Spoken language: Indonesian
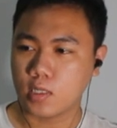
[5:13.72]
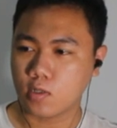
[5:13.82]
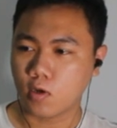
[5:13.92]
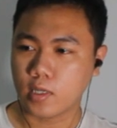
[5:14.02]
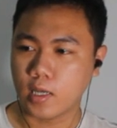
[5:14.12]

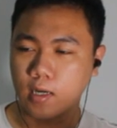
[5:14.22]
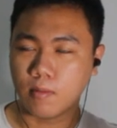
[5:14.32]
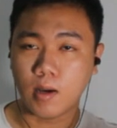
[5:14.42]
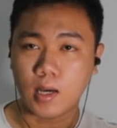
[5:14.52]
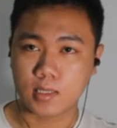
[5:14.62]
TikTok yang
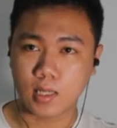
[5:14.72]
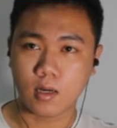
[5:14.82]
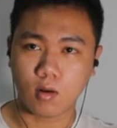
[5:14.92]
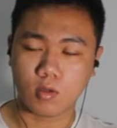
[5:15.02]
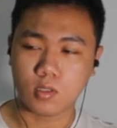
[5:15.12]
ngebahas
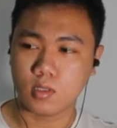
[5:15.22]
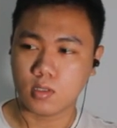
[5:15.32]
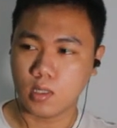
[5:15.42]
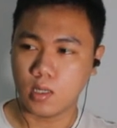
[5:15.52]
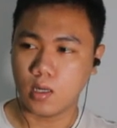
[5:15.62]

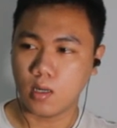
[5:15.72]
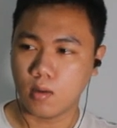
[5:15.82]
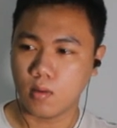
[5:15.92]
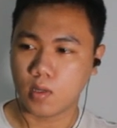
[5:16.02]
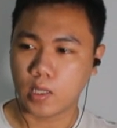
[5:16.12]
Unros. uh, eh,
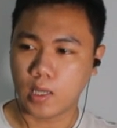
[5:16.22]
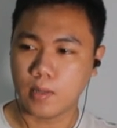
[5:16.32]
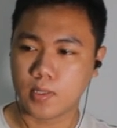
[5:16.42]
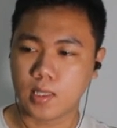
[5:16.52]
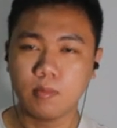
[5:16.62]
oke okay.
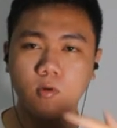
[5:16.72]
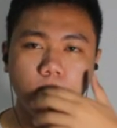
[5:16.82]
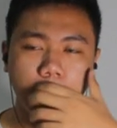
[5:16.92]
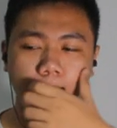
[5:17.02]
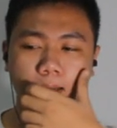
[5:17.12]
yang pertama gue
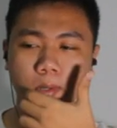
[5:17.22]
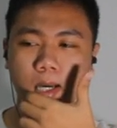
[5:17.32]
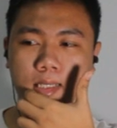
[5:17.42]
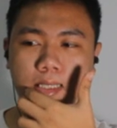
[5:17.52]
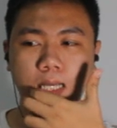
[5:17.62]
bakal
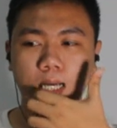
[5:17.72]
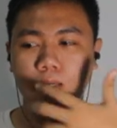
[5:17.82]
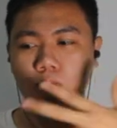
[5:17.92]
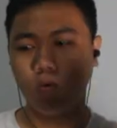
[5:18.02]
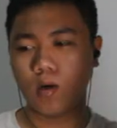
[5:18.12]
ngebahas
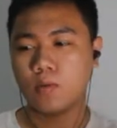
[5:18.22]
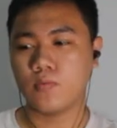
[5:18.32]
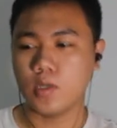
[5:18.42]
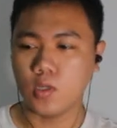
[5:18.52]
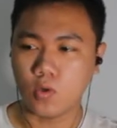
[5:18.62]
yang dua
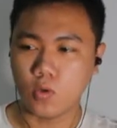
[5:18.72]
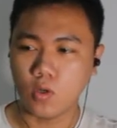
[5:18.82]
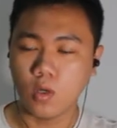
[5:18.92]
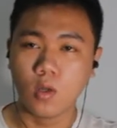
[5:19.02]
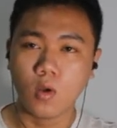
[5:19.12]
video
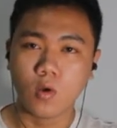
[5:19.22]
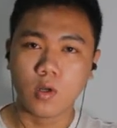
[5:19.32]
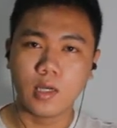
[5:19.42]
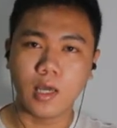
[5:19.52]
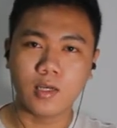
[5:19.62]
dulu
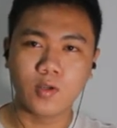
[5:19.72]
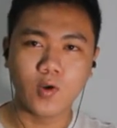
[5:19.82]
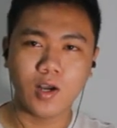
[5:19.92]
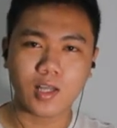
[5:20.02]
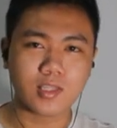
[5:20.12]
dan
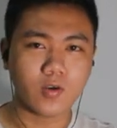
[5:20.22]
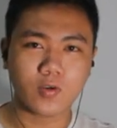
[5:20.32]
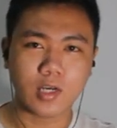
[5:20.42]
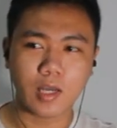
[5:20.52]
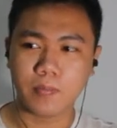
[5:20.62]
gue nggak tahu
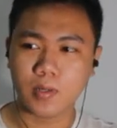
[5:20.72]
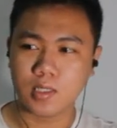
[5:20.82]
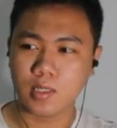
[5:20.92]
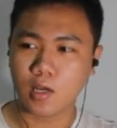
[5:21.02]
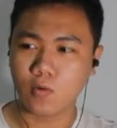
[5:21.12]
kenapa di
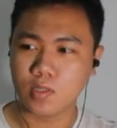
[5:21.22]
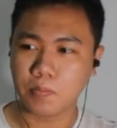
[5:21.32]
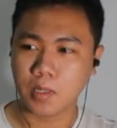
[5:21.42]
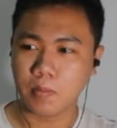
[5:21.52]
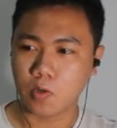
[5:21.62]
sini
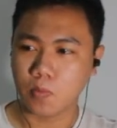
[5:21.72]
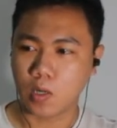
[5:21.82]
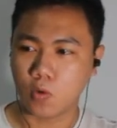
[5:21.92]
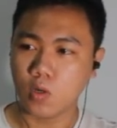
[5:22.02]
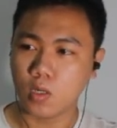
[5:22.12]
akunnya pada
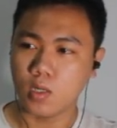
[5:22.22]
baru-baru